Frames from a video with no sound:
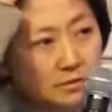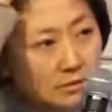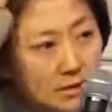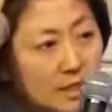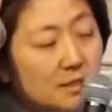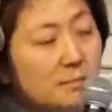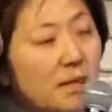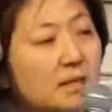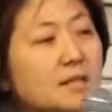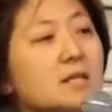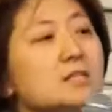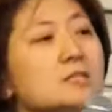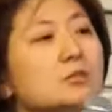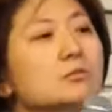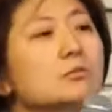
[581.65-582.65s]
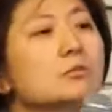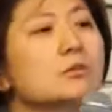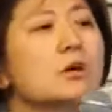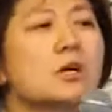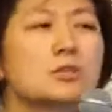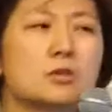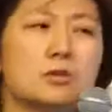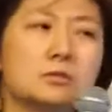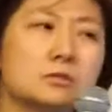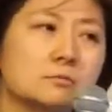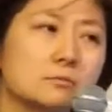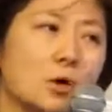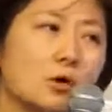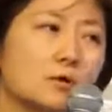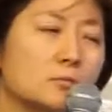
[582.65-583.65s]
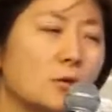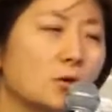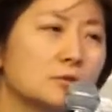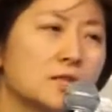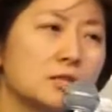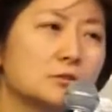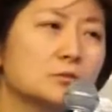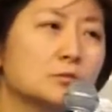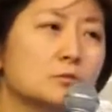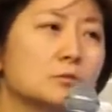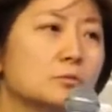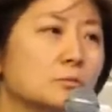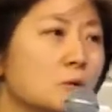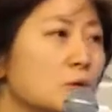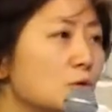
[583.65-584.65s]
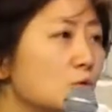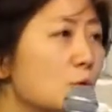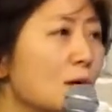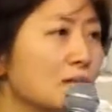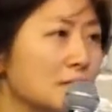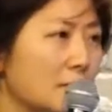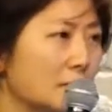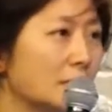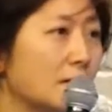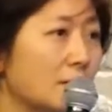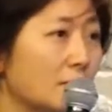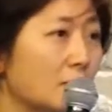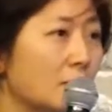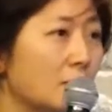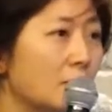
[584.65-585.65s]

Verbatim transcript: 얘기 많이 하시고 전 명, 명상도 별로 좋아하지 않아요.